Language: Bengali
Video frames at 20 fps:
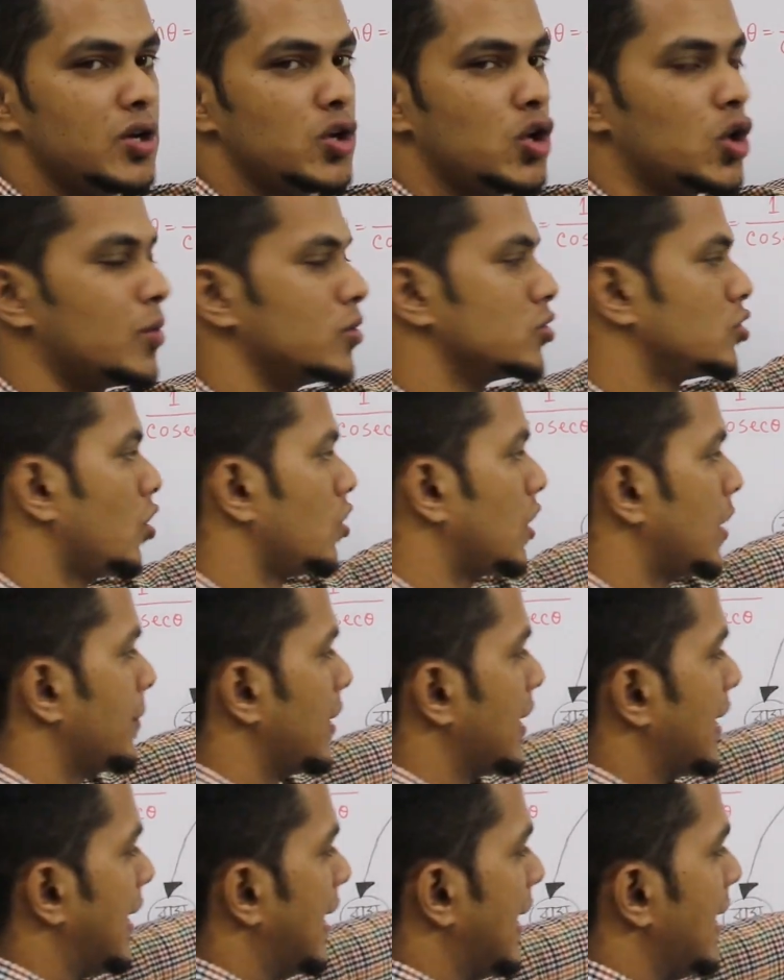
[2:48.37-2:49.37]
বের করব তখন
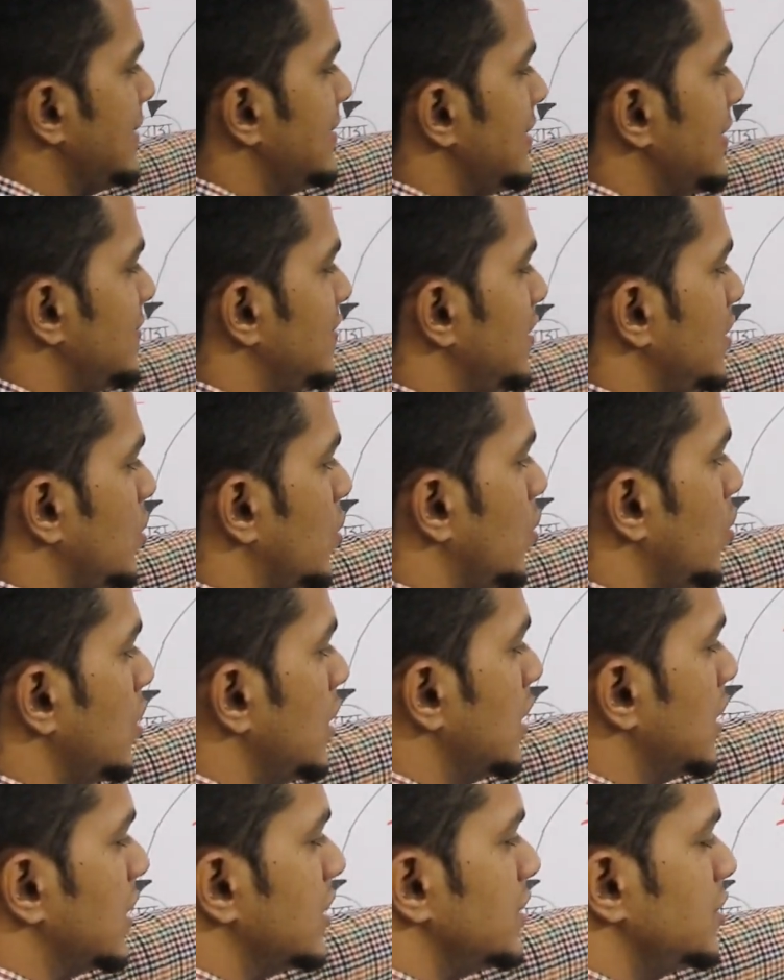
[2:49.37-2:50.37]
আমরা এই যে জিরো
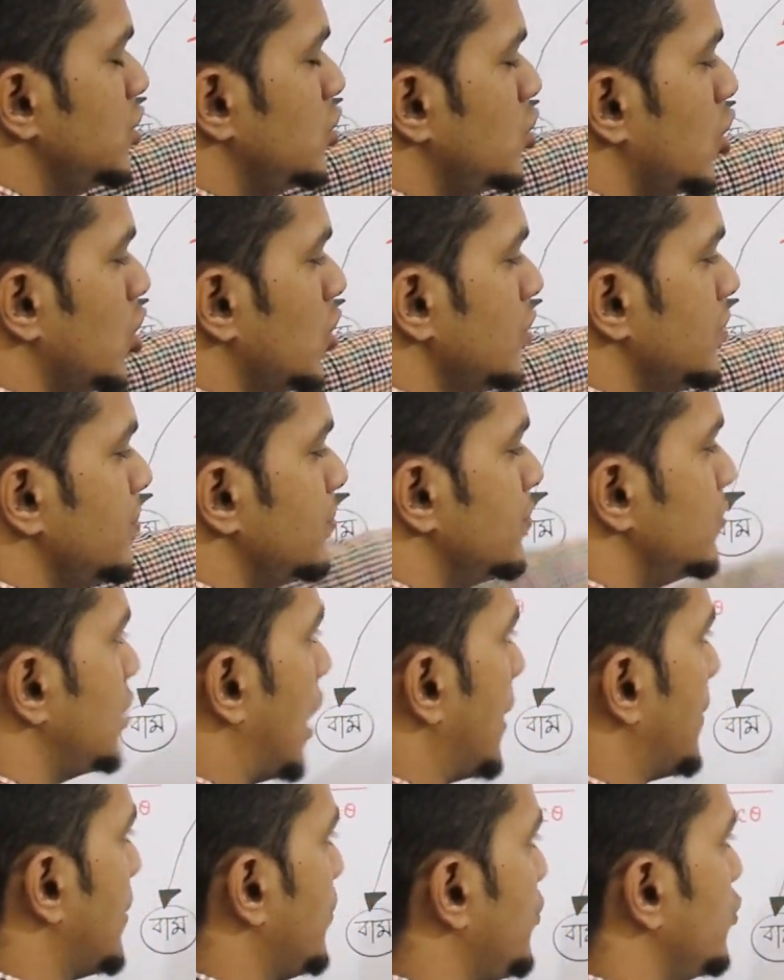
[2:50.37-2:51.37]
জিরো
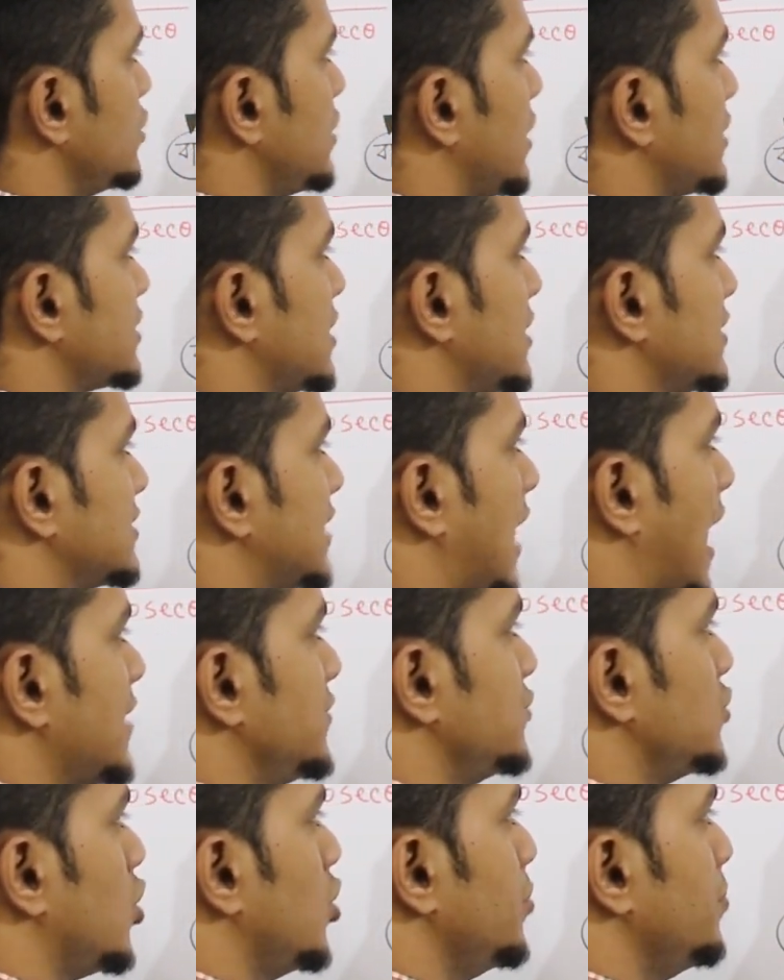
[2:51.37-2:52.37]
আমরা পড়ে আসছিলাম
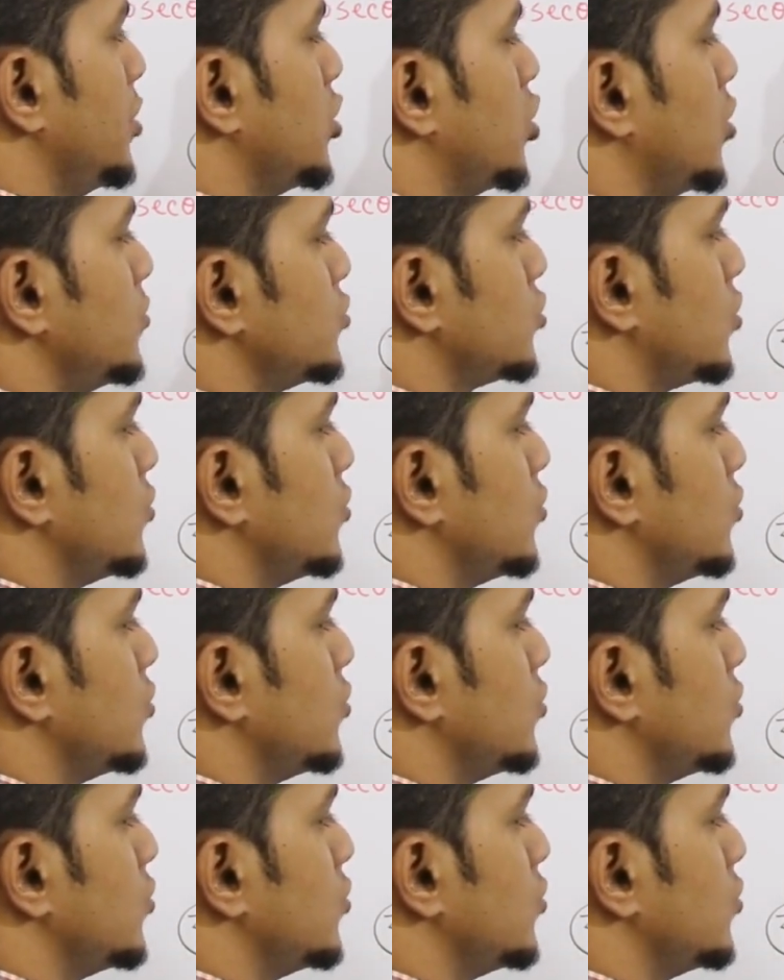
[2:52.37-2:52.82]
সাইন যখন বের করবো